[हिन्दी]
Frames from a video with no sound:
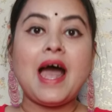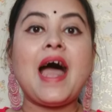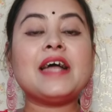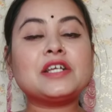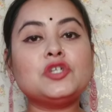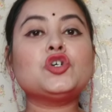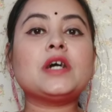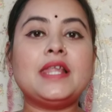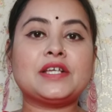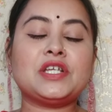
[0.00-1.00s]
आज का जो
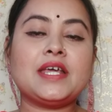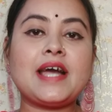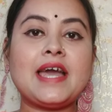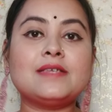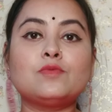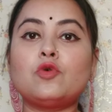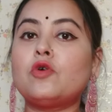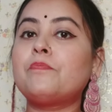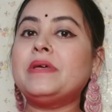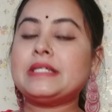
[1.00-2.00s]
कलेक्शन है गाइज
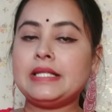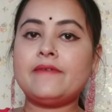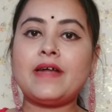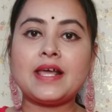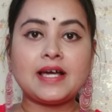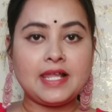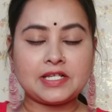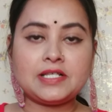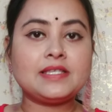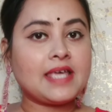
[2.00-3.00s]
वो पिछले वाले
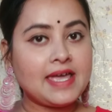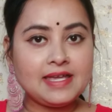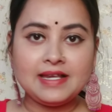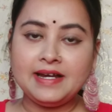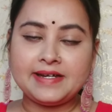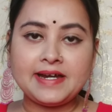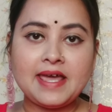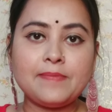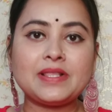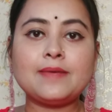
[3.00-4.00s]
कलेक्शन से ही रिलेटेड
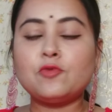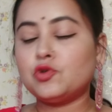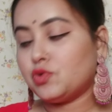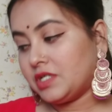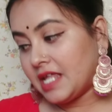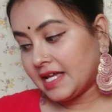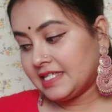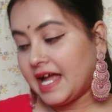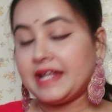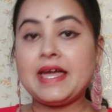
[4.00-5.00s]
है मतलब कुछ उसी तरह की
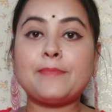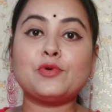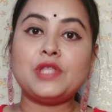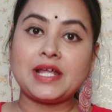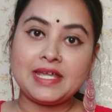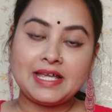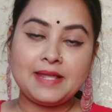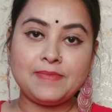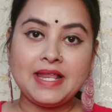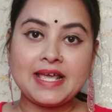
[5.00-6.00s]
साड़ियाँ आपको देखने के
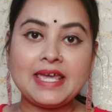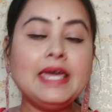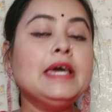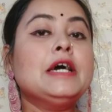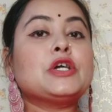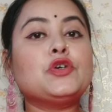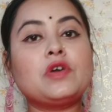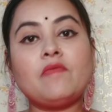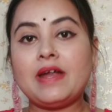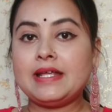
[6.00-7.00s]
लिए मिलेंगी
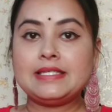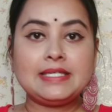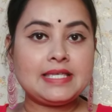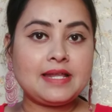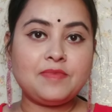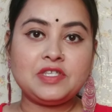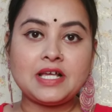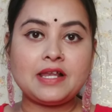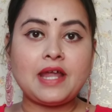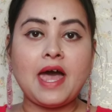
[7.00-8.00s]
क्योंकि वेडिंग सीज़न अभी
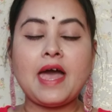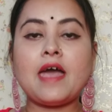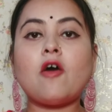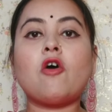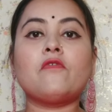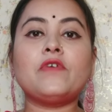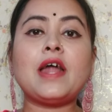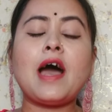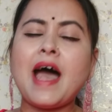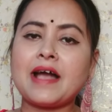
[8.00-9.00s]
चल रहा है और
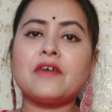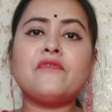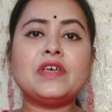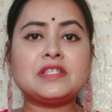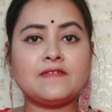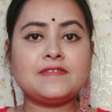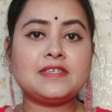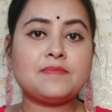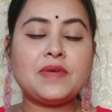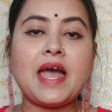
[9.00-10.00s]
फिर आगे फेस्टिव
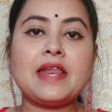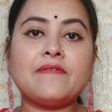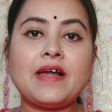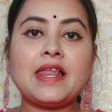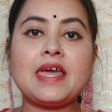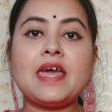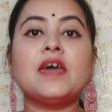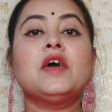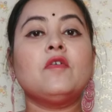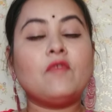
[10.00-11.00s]
सीज़न भी आने वाले हैं
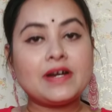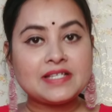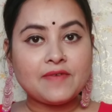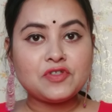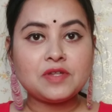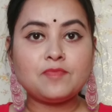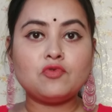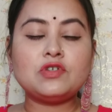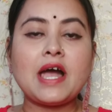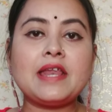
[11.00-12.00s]
वट सावित्री
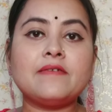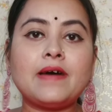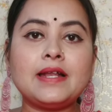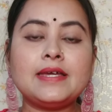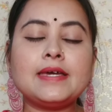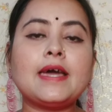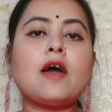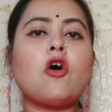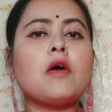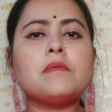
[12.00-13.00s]
पूजा आने वाली है
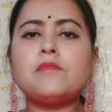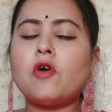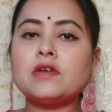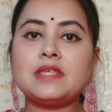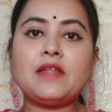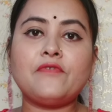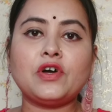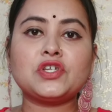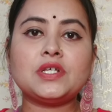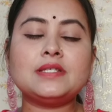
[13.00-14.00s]
और भी बहुत सारे
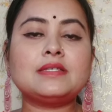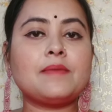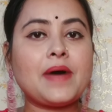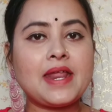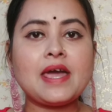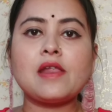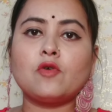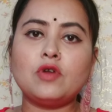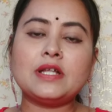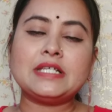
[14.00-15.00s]
फंक्शंस हमारे यहाँ
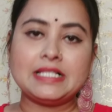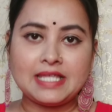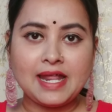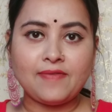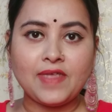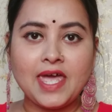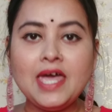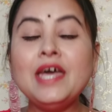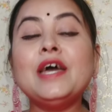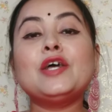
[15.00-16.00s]
रेगुलर चलते रहते
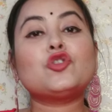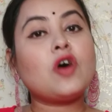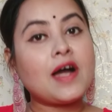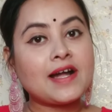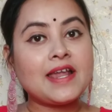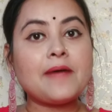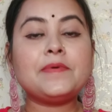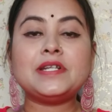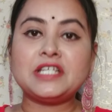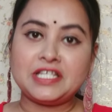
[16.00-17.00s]
हैं तो अगर आप
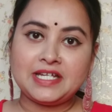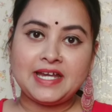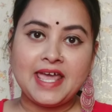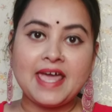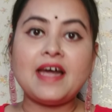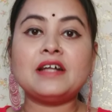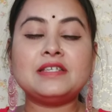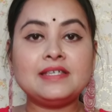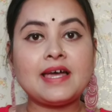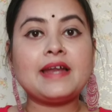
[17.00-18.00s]
इंटरेस्टेड हैं
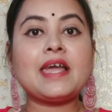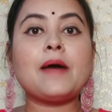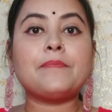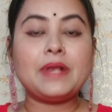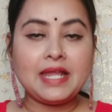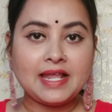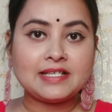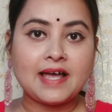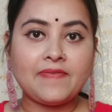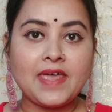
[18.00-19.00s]
अच्छी साड़ियाँ आप लेना
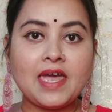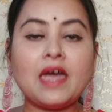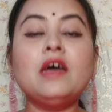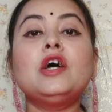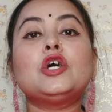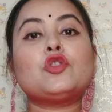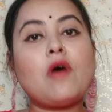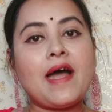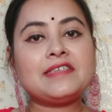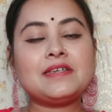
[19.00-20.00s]
चाहते हैं तो
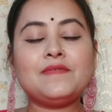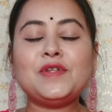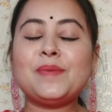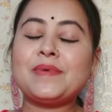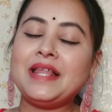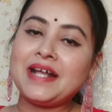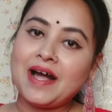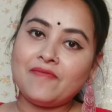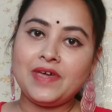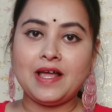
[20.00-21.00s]
आज की वीडियो आपके लिए
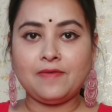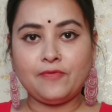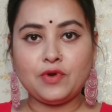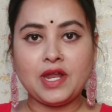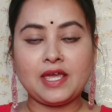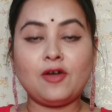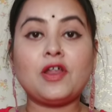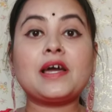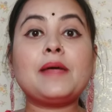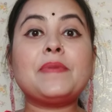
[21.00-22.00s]
काफ़ी हेल्पफुल रहेगी
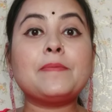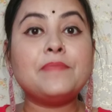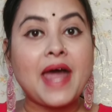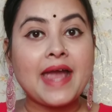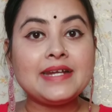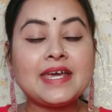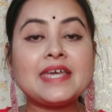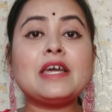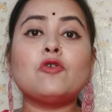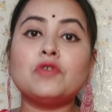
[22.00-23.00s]
और अगर आप एक ब्राइड
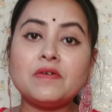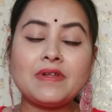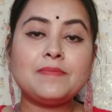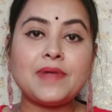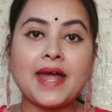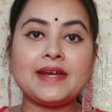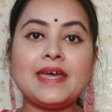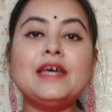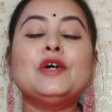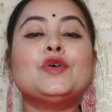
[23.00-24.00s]
हैं या होने वाली ब्राइड हैं